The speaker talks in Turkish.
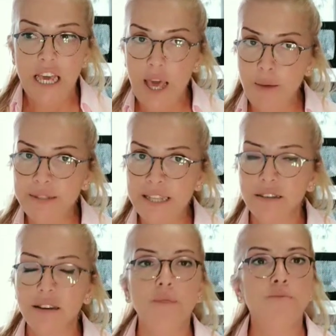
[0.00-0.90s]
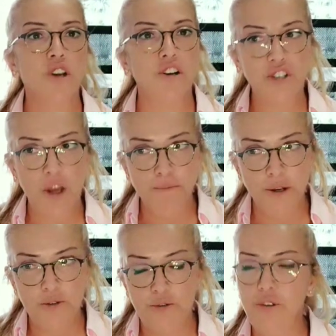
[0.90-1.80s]
Hem salı hem çarşamba
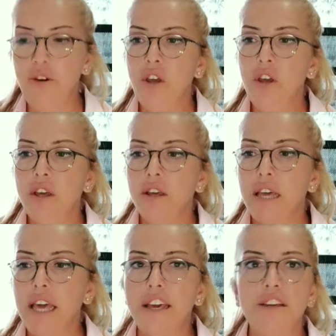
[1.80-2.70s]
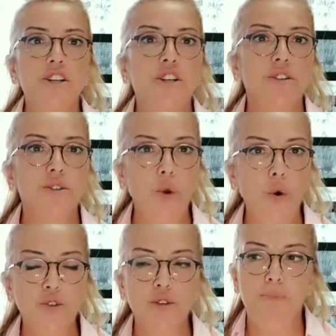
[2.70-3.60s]
günü eş,
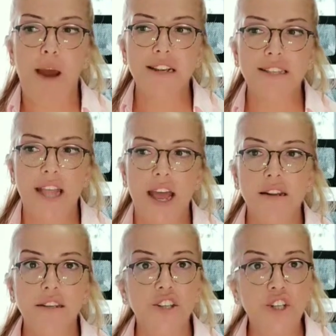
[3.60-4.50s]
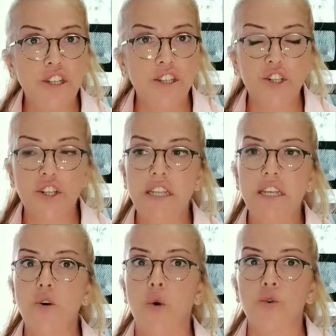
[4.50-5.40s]
dost, partner, iş
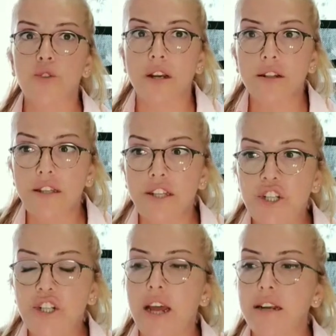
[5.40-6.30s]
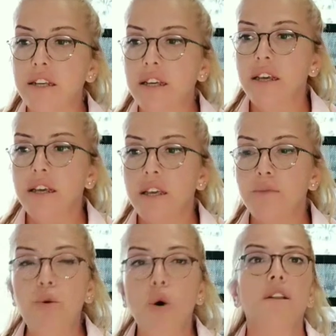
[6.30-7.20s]
ilişkileri, ortaklı ilişkiler
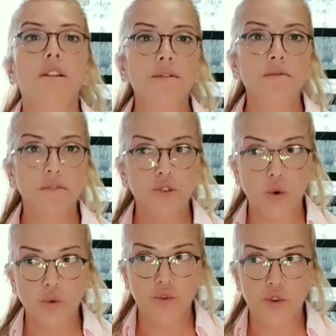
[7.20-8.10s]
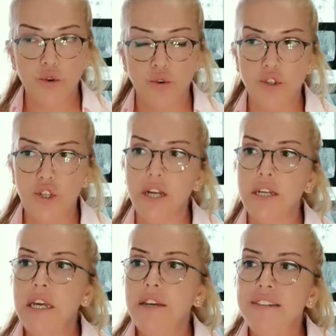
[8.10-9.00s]
e, bu alan çok güçlü olacak.
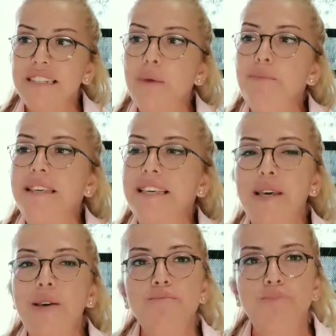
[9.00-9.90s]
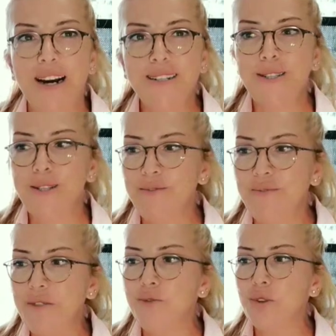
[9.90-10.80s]
Ve tabii ki Mars'ın
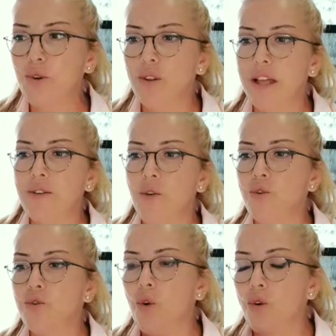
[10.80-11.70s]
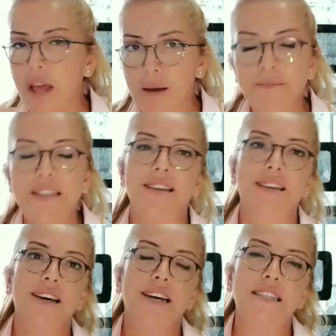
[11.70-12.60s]
Venüs'te olan o önemli
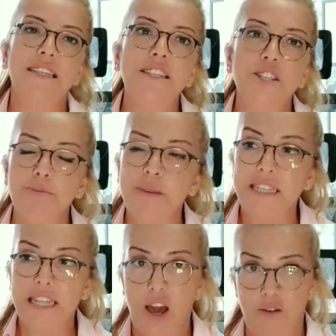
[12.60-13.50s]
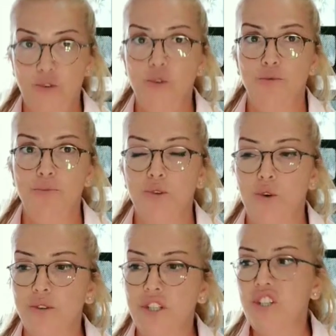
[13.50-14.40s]
hani gelişmesi de hava grubunda
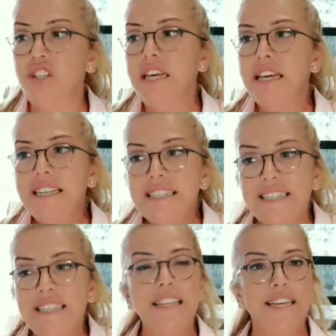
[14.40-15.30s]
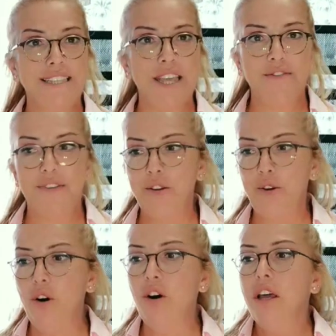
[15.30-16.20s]
olduğu için size destek
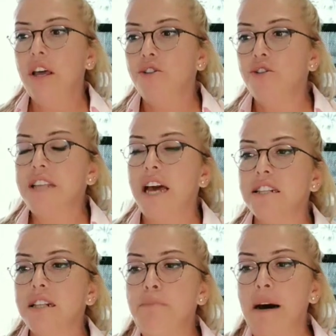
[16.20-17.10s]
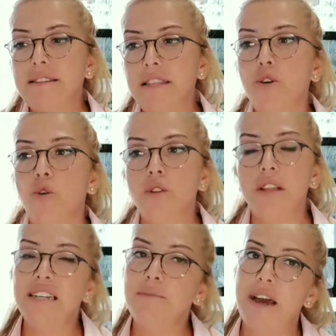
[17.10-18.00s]
veriyor. Özellikle maddi
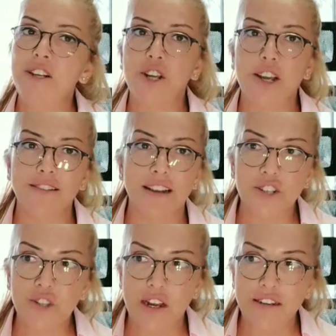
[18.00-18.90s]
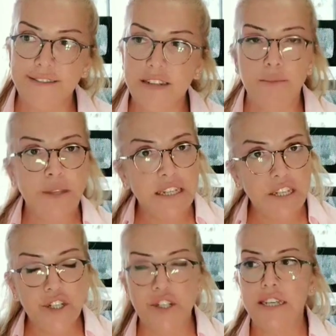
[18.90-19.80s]
konularda bence kazançlar getirebilir
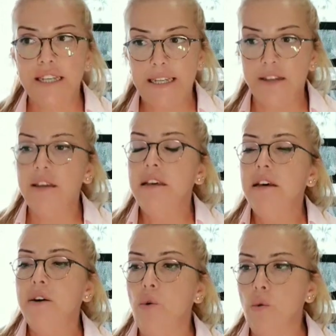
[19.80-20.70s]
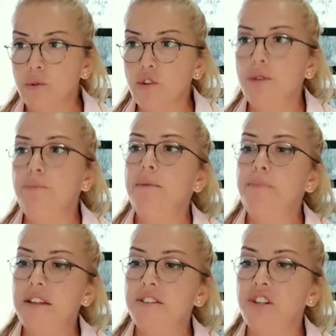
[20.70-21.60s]
işle ilgili olduğu gibi
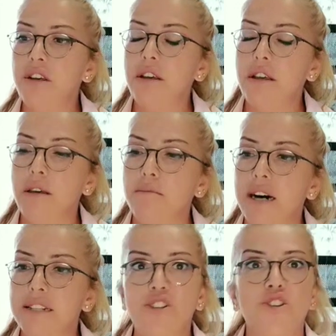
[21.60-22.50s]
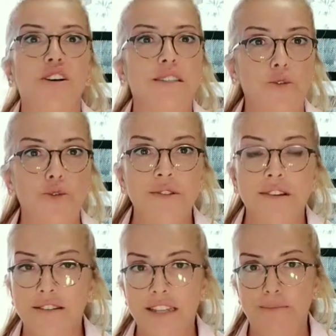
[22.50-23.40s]
bence e, bazı şans
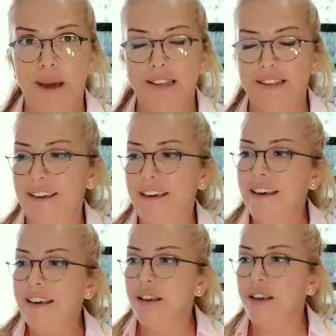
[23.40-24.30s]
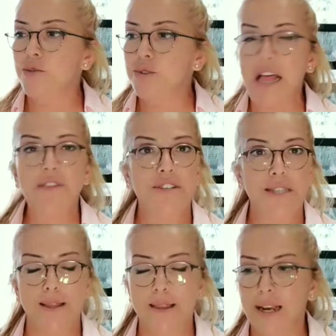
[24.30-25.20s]
oyunlarında da belki e, güzel
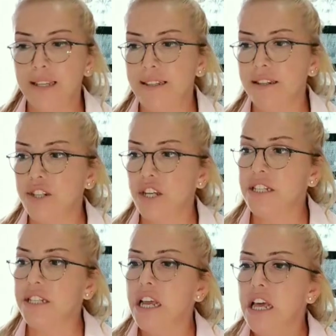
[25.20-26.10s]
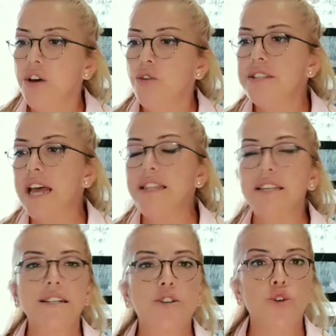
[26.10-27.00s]
fırsatlar getirecektir.
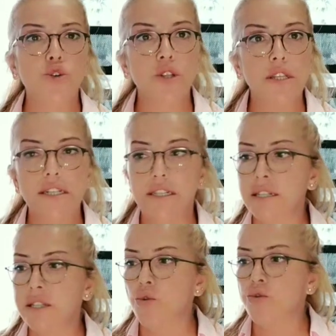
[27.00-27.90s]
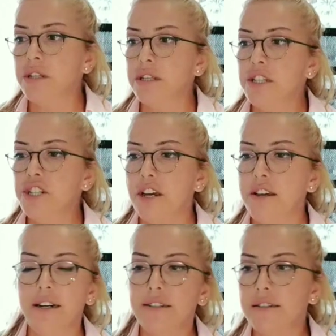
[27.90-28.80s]
Özellikle çocuklarınız, onların iş
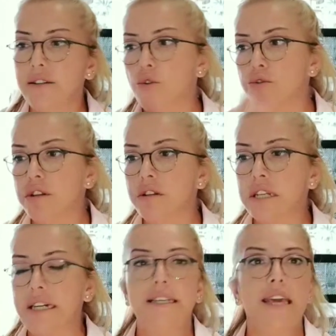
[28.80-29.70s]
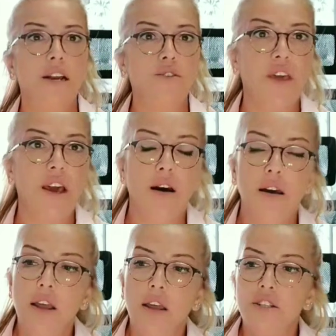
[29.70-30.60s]
hayatı, onların kariyer veya
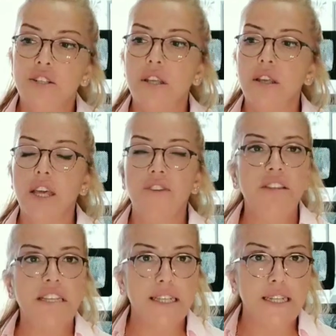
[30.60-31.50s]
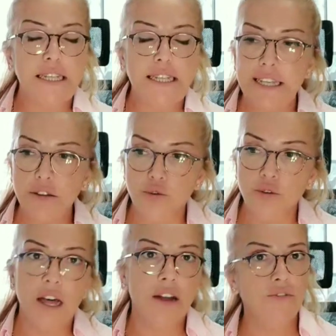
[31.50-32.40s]
işte evlilikleriyle ilgili
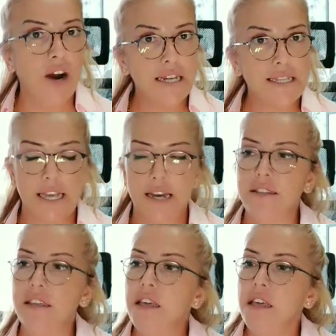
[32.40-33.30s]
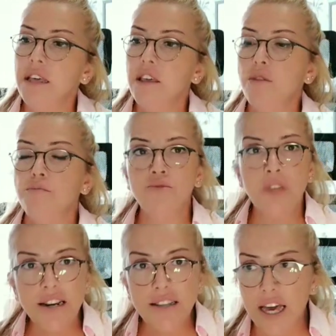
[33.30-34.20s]
konular varsa hani e,
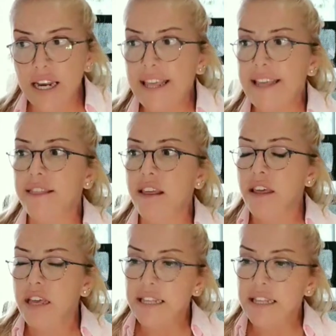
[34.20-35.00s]
bunlar da hareketli.